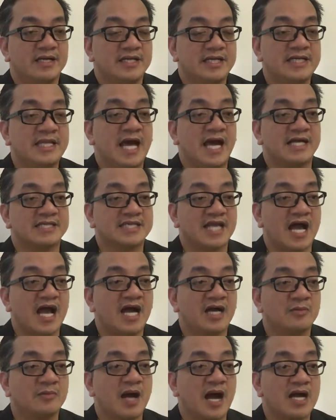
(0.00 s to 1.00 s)

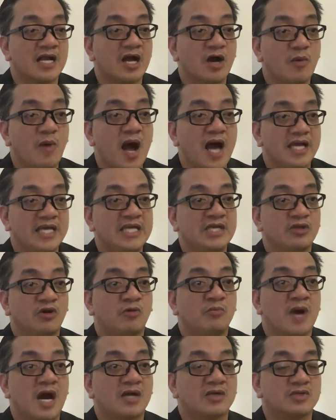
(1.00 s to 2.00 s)
inaasahang mga gawain o
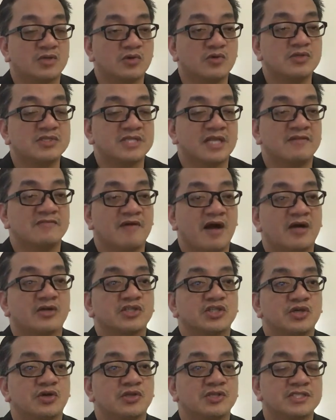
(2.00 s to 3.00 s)
mga roles and
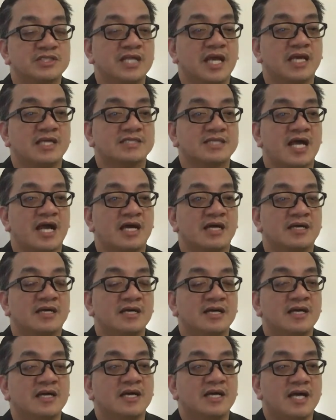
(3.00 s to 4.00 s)
functions ng isang
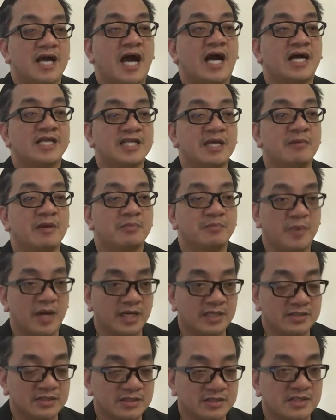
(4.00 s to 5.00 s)
academic
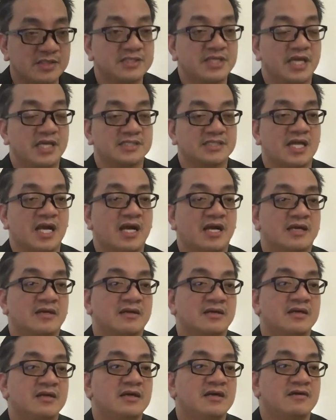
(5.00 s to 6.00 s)
partner sa
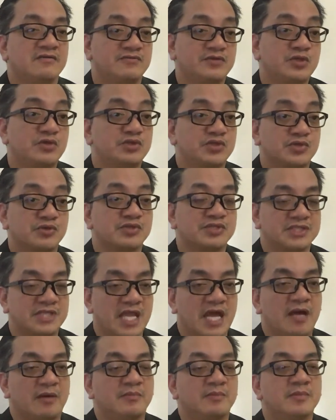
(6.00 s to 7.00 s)
isang futures
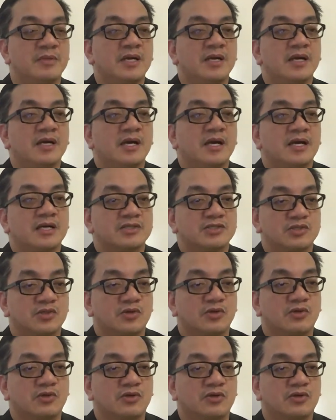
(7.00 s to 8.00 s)
lab.
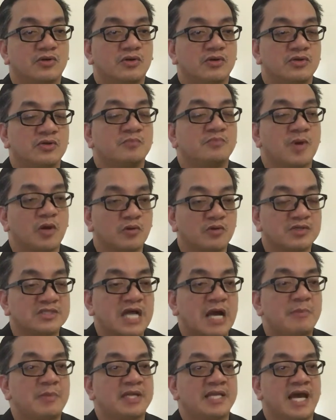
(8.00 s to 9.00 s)
So, yung
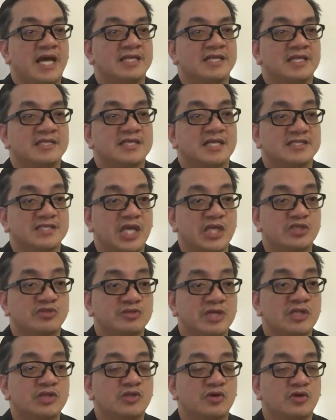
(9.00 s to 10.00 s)
pag-uusapan natin sa session
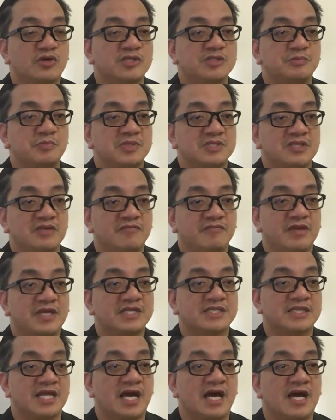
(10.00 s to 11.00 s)
na to, specific
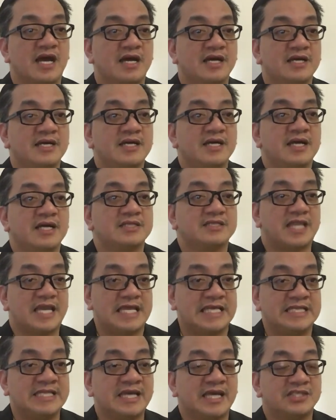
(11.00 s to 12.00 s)
sa
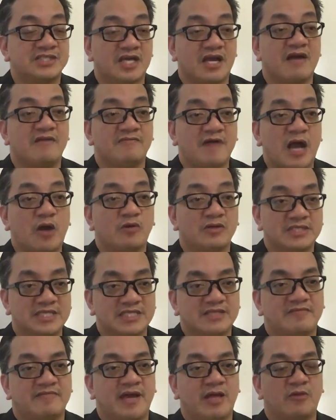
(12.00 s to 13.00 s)
training at saka faculty
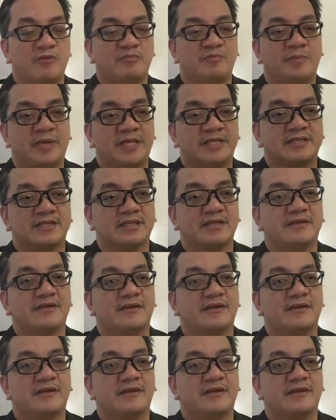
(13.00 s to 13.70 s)
development.